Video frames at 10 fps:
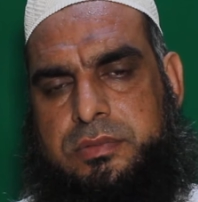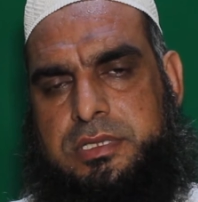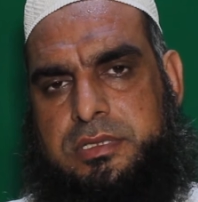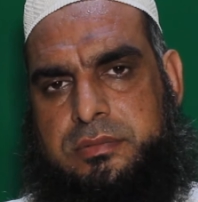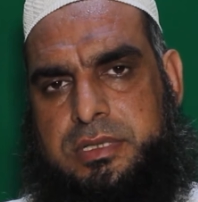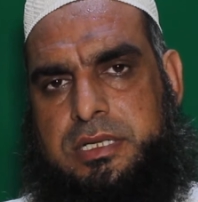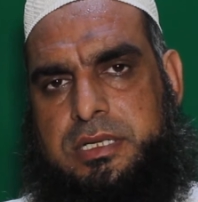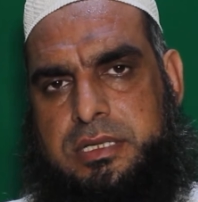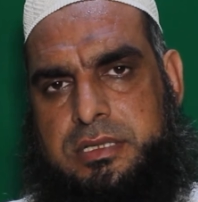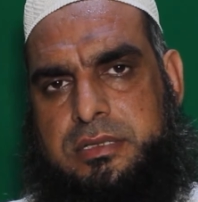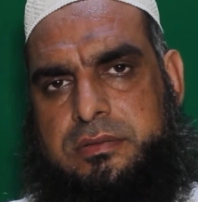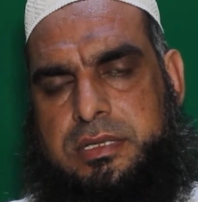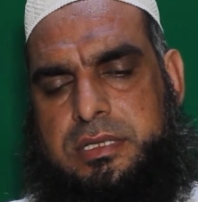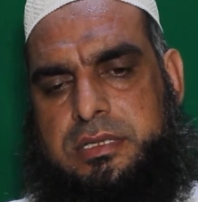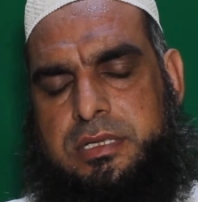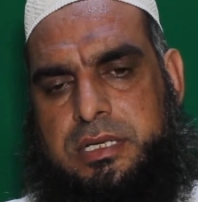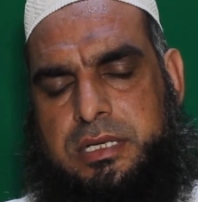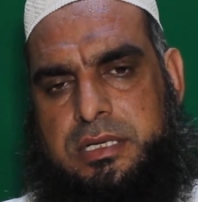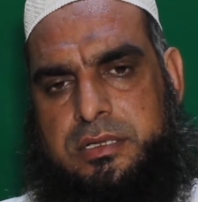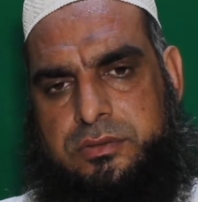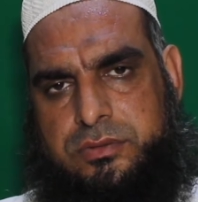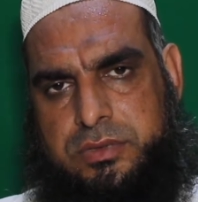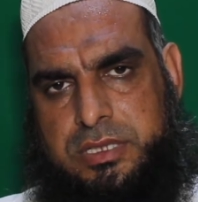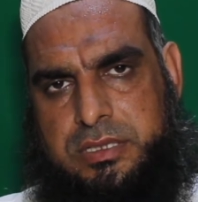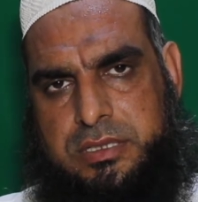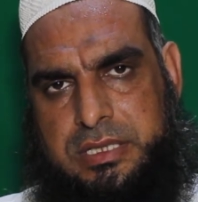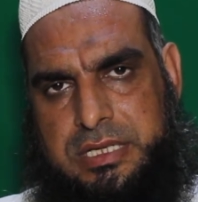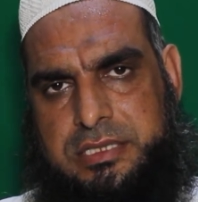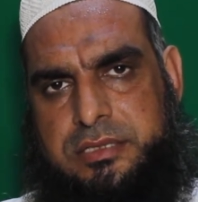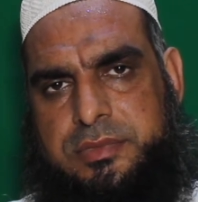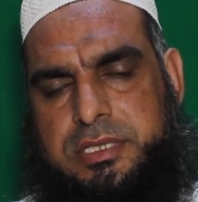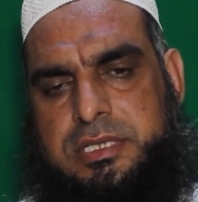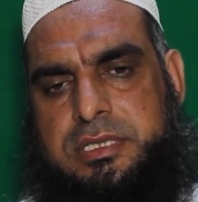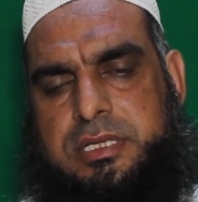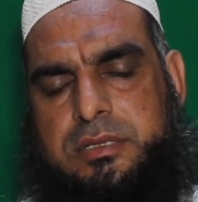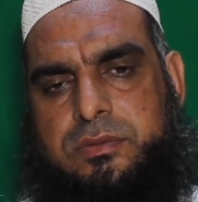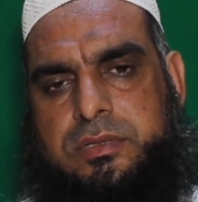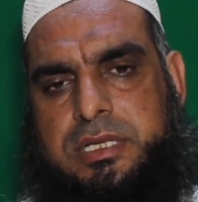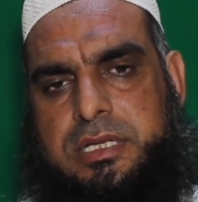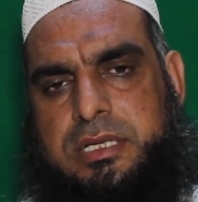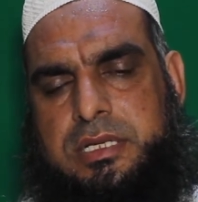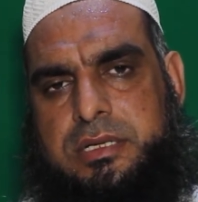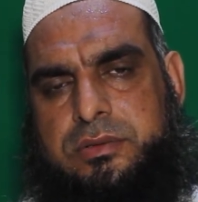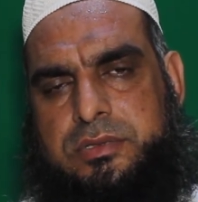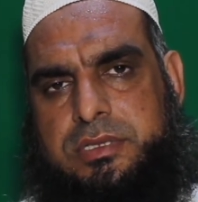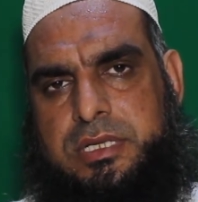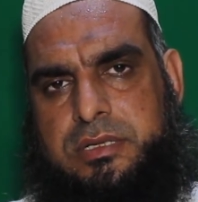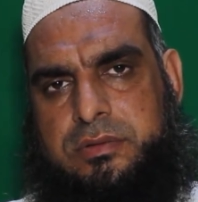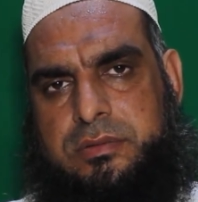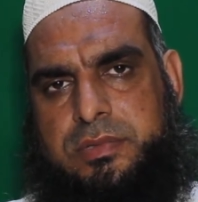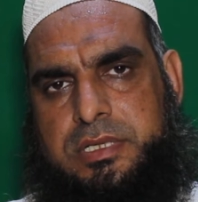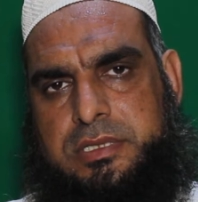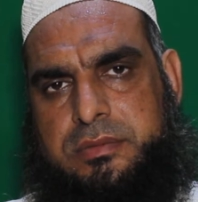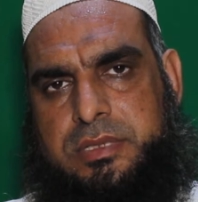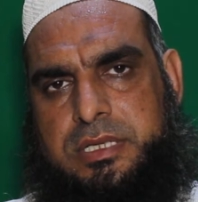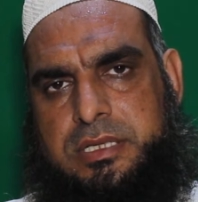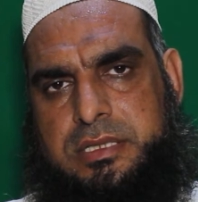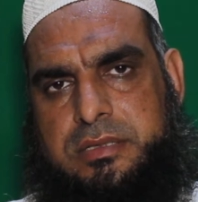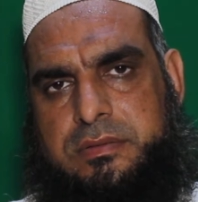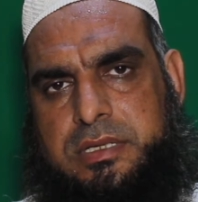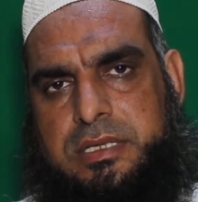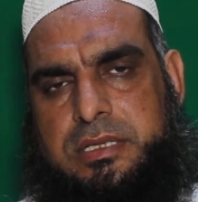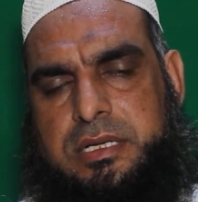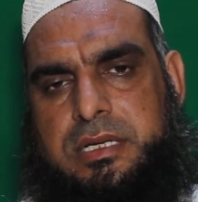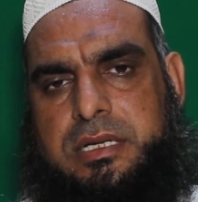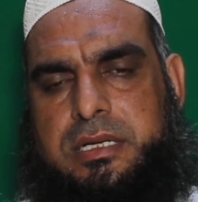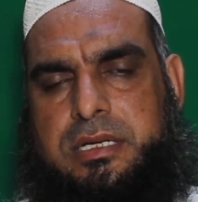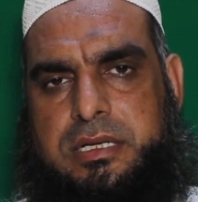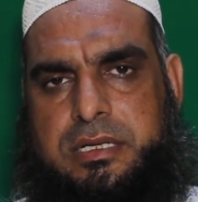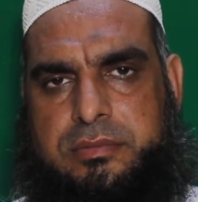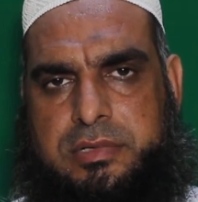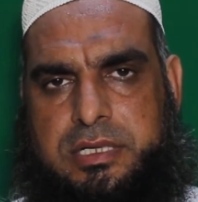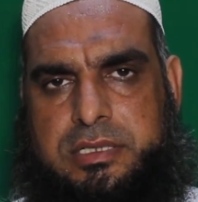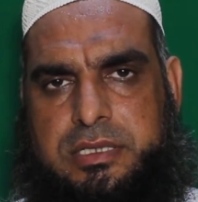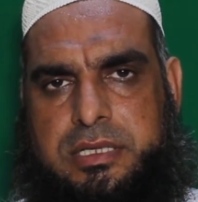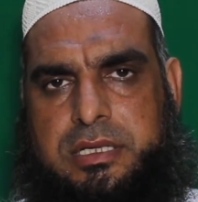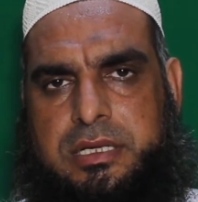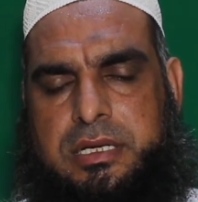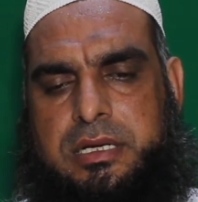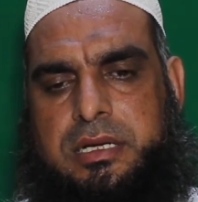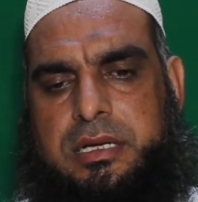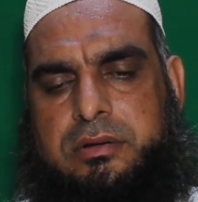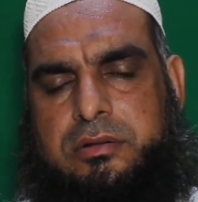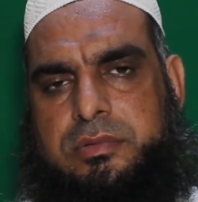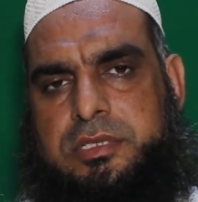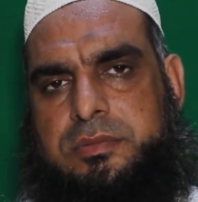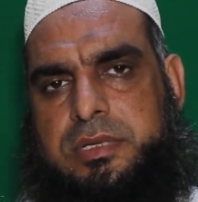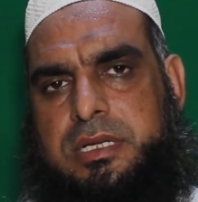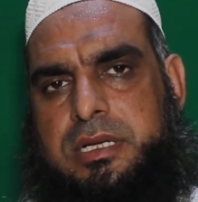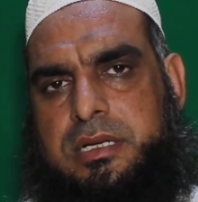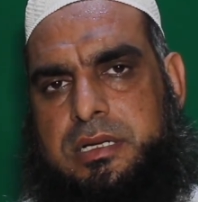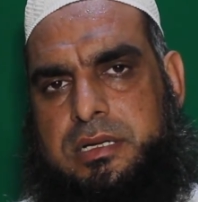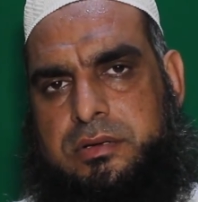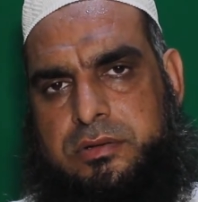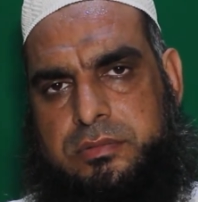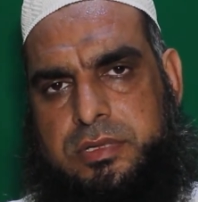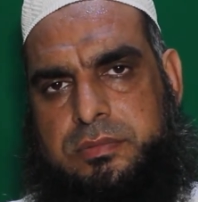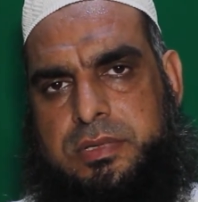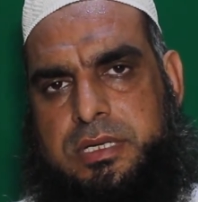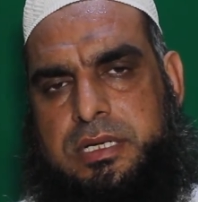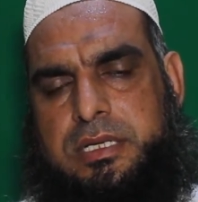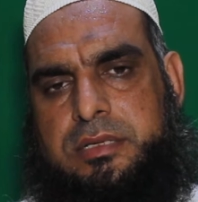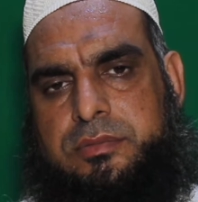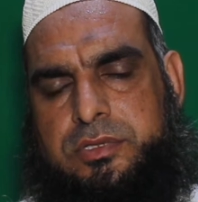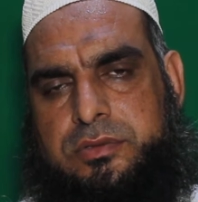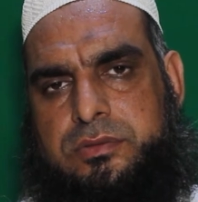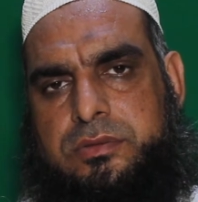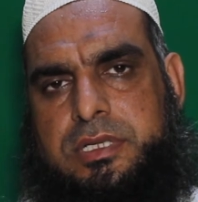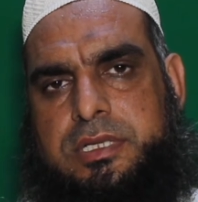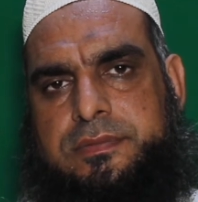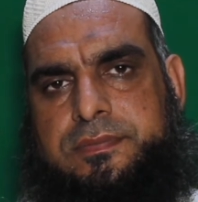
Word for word: भी ज़बह करते वक्त जो एक लाजिमी चीज़ है वो ये है कि उस जानवर पर ज़बह करते वक्त अल्लाह का नाम लिया जाए और बसमिल्ल अल्लाह अकबर पढ़ना ये मसनून है